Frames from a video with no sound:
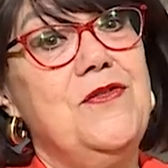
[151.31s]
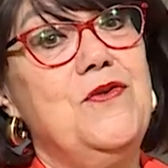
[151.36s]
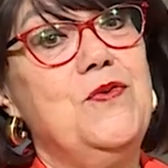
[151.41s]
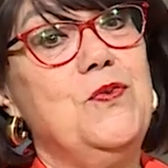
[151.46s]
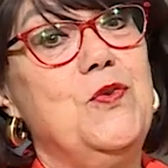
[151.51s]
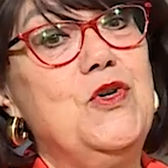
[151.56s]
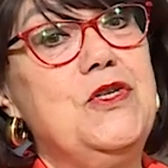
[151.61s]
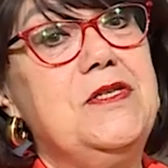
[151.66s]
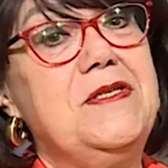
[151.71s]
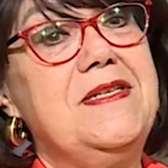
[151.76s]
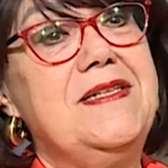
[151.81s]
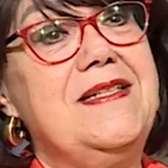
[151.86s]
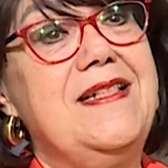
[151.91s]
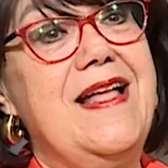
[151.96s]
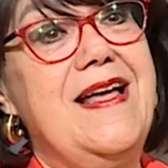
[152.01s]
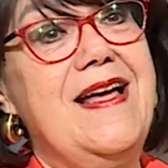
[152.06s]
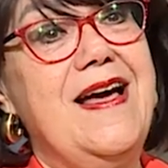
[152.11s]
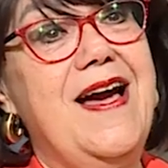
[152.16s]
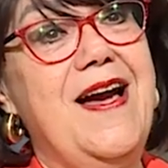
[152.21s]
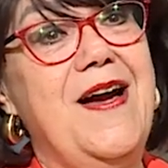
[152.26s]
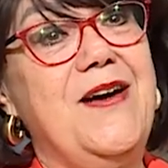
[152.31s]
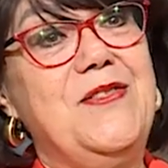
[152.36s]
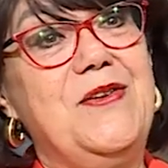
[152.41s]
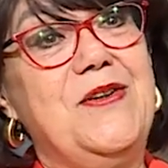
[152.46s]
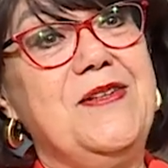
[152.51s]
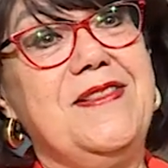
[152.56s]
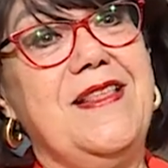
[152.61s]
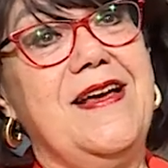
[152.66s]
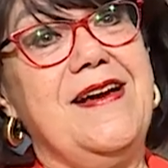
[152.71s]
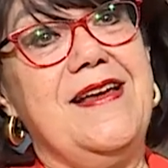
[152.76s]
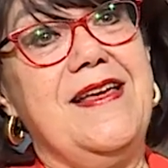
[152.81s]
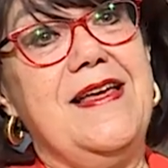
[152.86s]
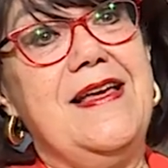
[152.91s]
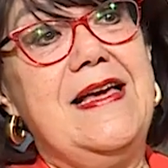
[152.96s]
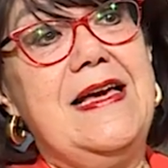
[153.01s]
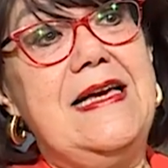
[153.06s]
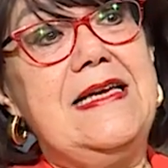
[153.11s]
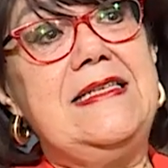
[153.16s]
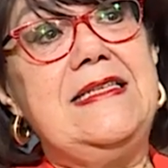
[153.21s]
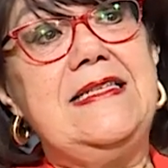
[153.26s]
تبصي تلاقي حضرتك
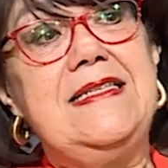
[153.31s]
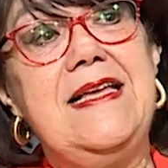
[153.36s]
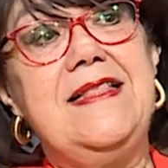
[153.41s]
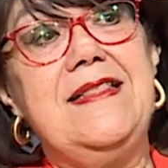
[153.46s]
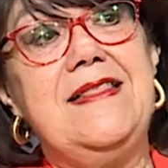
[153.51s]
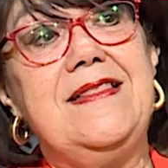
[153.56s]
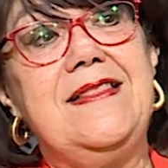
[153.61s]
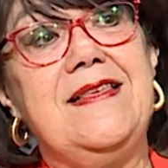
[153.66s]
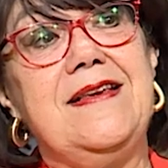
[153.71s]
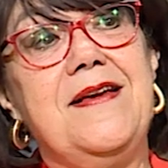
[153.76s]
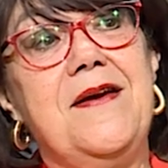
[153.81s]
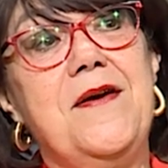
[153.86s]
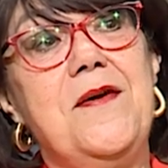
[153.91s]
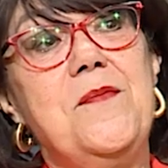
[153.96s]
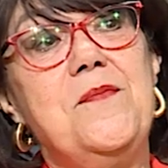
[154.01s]
الست